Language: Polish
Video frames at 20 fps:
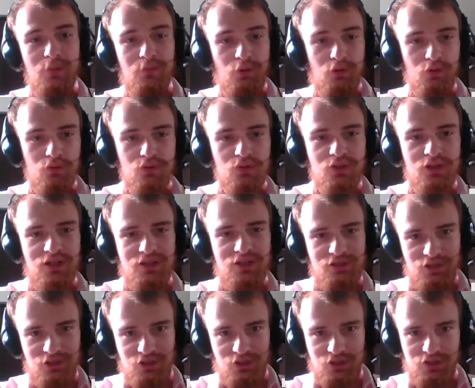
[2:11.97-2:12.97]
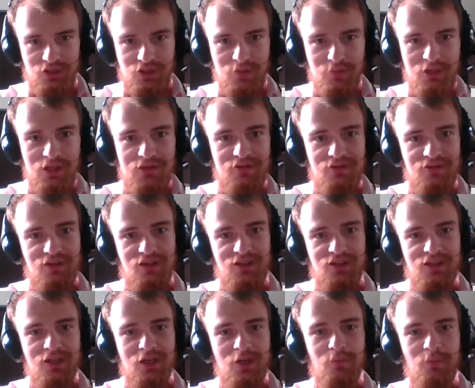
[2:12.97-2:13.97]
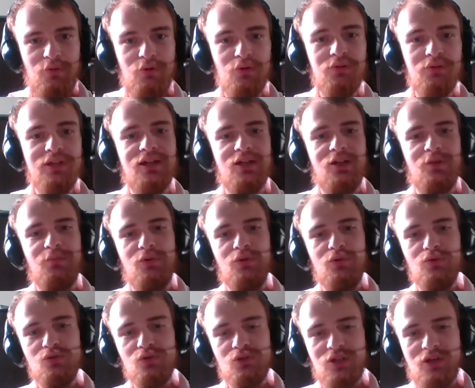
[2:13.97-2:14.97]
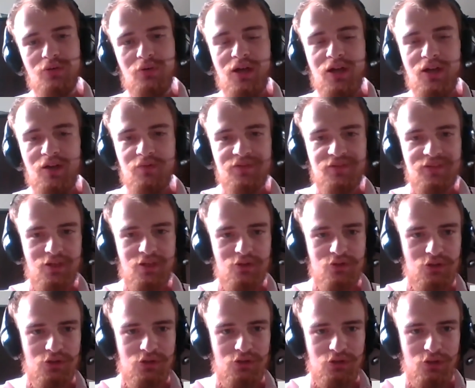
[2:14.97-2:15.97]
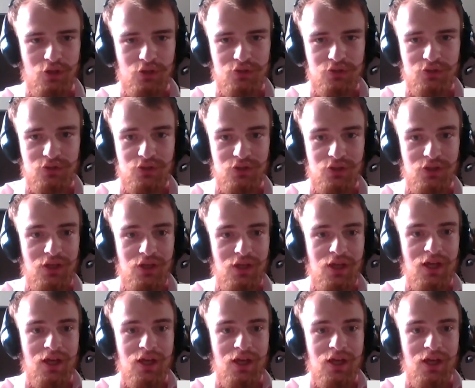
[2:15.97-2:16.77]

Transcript: porusza tych niemieckich, tak jak Plutarch poruszał starożytności